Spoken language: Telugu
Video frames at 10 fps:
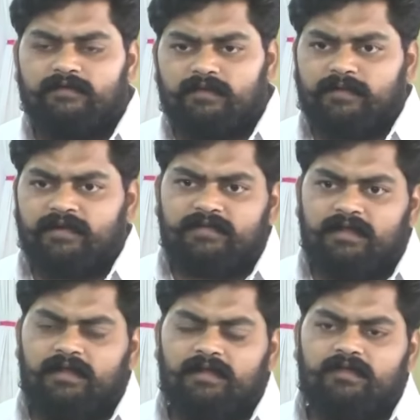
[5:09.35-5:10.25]
సపరేట్
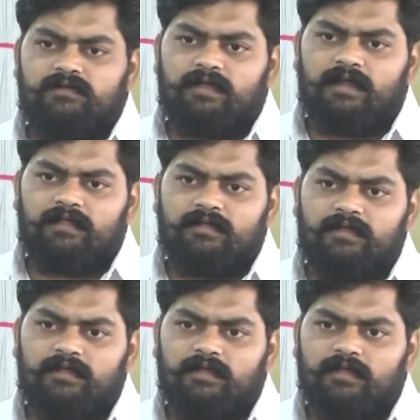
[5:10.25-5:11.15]
సెల్ అంటే ఎట్లా ఉండాలి అది
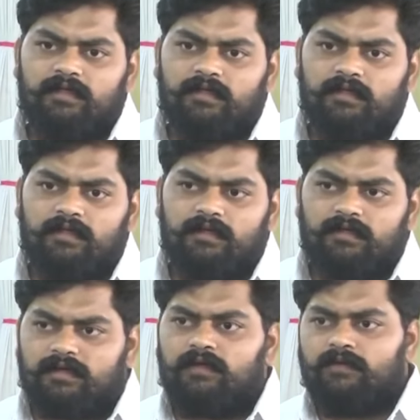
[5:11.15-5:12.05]

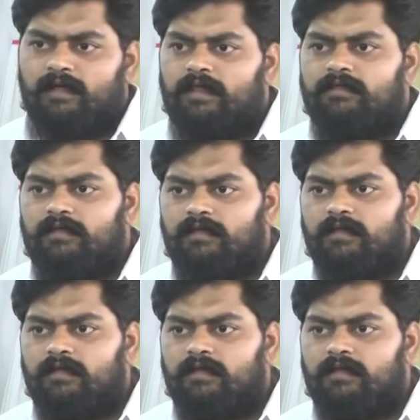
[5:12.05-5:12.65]
ఎట్లా ఉండాలి అది